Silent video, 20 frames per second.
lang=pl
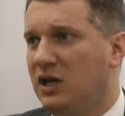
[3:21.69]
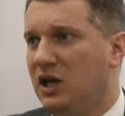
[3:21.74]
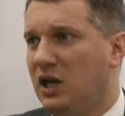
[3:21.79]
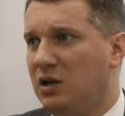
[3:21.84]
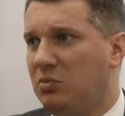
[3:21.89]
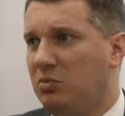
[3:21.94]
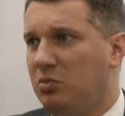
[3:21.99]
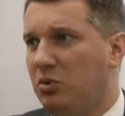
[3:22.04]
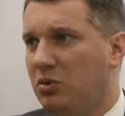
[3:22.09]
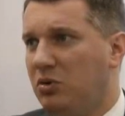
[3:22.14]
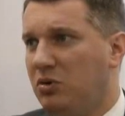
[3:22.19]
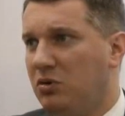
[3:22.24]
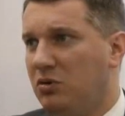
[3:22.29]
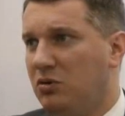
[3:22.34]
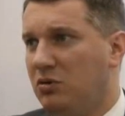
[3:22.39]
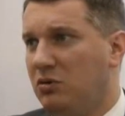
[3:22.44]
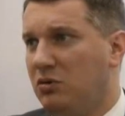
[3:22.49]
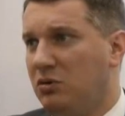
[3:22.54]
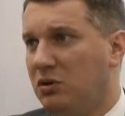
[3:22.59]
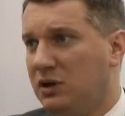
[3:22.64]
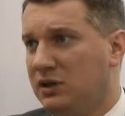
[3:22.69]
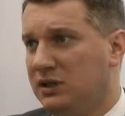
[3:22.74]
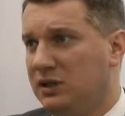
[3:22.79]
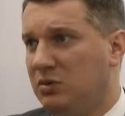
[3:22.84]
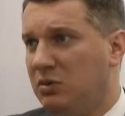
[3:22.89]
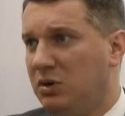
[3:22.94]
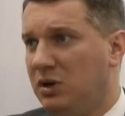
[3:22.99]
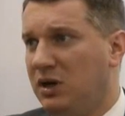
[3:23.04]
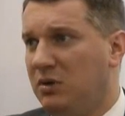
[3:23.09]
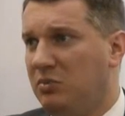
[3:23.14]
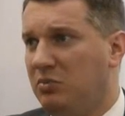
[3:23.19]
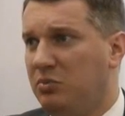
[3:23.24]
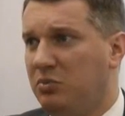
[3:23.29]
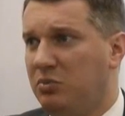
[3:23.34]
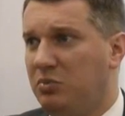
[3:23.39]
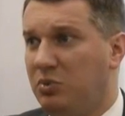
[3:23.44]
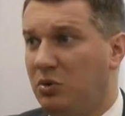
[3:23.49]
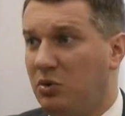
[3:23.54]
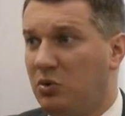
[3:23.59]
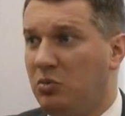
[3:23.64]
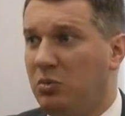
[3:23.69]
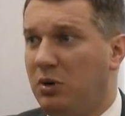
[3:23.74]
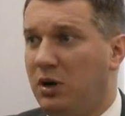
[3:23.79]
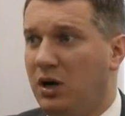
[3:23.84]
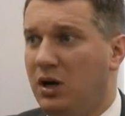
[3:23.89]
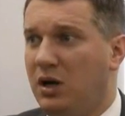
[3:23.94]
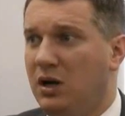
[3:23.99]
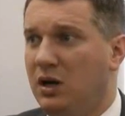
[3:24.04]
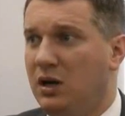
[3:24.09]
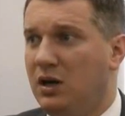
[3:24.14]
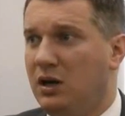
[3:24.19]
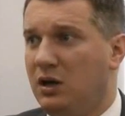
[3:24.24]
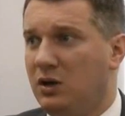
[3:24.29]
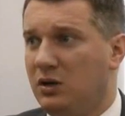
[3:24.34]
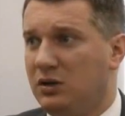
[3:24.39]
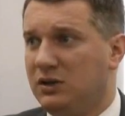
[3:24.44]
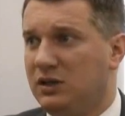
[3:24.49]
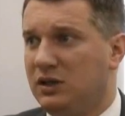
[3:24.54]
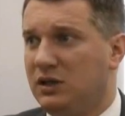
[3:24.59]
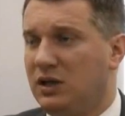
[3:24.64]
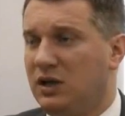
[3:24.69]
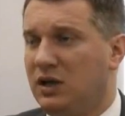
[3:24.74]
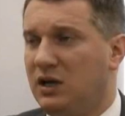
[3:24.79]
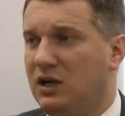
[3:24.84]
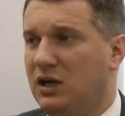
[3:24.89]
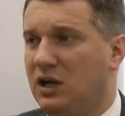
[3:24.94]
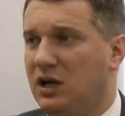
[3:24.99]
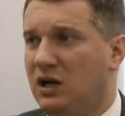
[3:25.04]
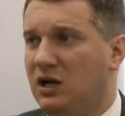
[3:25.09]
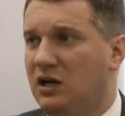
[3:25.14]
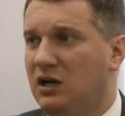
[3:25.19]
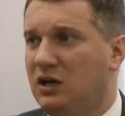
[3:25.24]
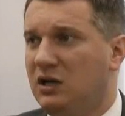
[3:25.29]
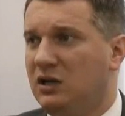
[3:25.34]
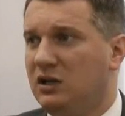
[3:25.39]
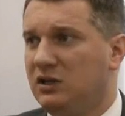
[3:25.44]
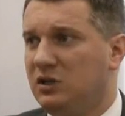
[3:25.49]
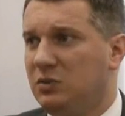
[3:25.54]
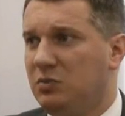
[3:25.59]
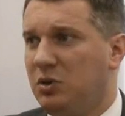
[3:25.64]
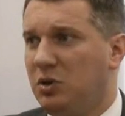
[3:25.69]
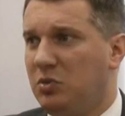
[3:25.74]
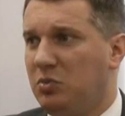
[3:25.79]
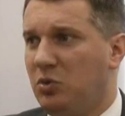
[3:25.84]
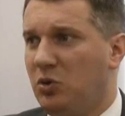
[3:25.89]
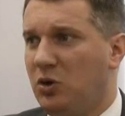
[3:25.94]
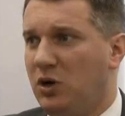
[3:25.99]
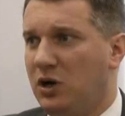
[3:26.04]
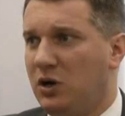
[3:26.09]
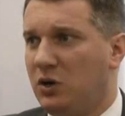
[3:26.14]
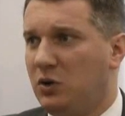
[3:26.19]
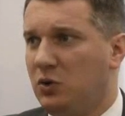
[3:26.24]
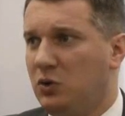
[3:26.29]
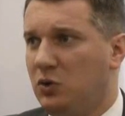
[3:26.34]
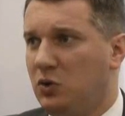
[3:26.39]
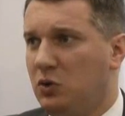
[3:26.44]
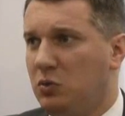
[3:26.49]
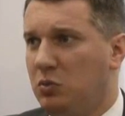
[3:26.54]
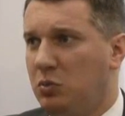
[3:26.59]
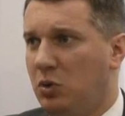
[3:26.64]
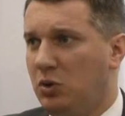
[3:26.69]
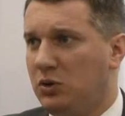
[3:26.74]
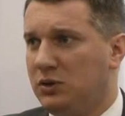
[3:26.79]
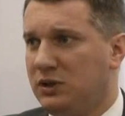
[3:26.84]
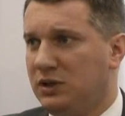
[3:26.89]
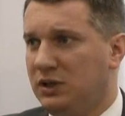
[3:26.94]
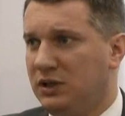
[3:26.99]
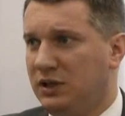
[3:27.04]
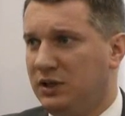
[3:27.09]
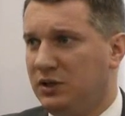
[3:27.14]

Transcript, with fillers: jak pokazała nam próba rozegrania Superpucharu Polski.